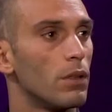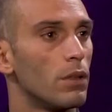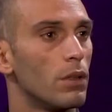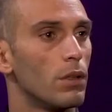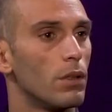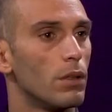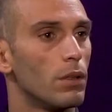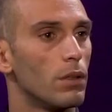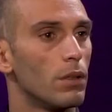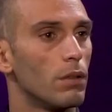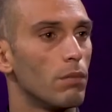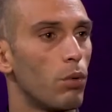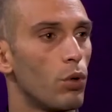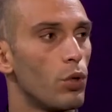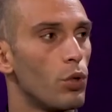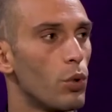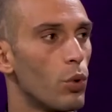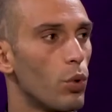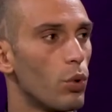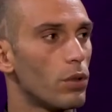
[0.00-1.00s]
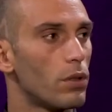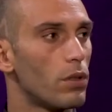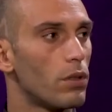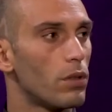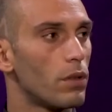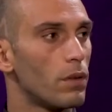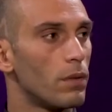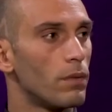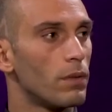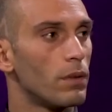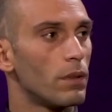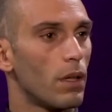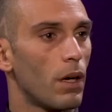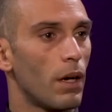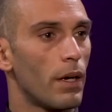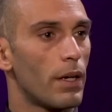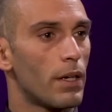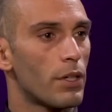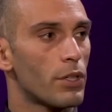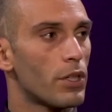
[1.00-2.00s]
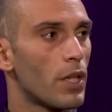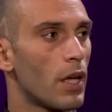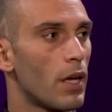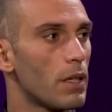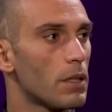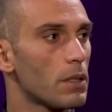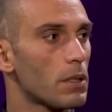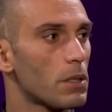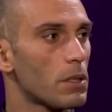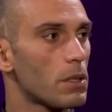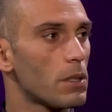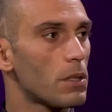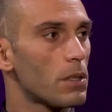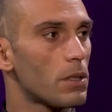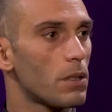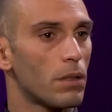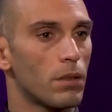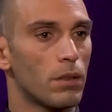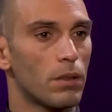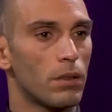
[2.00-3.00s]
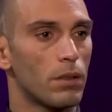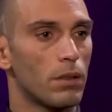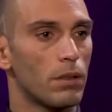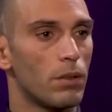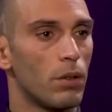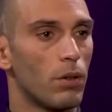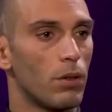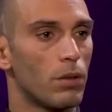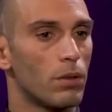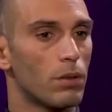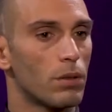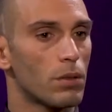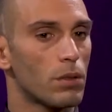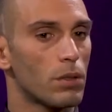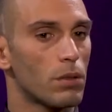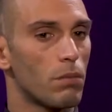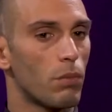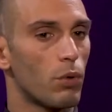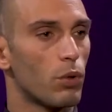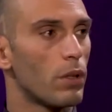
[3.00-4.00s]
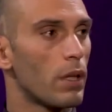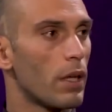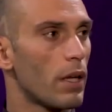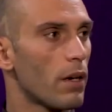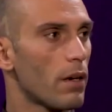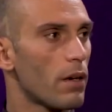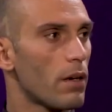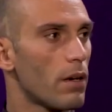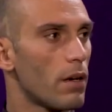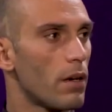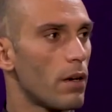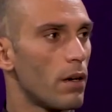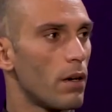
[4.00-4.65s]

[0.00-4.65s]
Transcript: أه بوليود ايريش دانس دانس مودرن